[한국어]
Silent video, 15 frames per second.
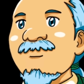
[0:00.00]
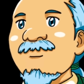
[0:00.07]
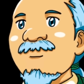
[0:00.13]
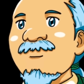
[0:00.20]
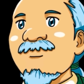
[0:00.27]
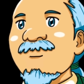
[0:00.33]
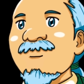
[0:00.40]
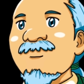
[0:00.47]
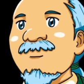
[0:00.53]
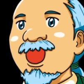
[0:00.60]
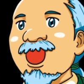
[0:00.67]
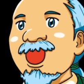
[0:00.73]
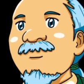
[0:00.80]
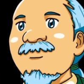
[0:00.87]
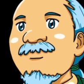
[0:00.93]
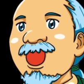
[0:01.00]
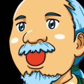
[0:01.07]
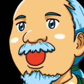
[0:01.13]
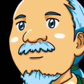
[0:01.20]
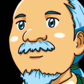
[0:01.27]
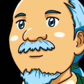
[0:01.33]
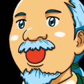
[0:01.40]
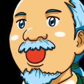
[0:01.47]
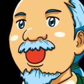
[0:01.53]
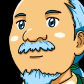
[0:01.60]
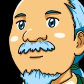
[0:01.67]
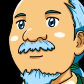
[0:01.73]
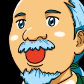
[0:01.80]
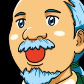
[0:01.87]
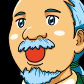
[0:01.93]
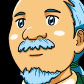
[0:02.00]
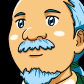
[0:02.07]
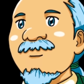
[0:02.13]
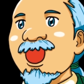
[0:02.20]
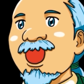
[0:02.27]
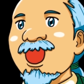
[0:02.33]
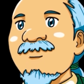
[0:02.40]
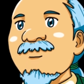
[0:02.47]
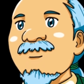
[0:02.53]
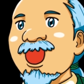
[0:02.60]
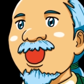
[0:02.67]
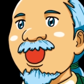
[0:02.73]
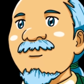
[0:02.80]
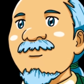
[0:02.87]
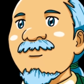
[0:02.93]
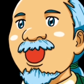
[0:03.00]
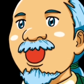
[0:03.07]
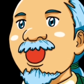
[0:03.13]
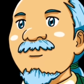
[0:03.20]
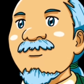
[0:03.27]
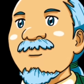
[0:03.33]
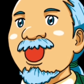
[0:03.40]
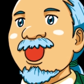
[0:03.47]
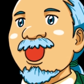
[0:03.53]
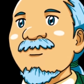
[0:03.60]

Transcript: 와, 바흐의 작품 중에 저런 명곡도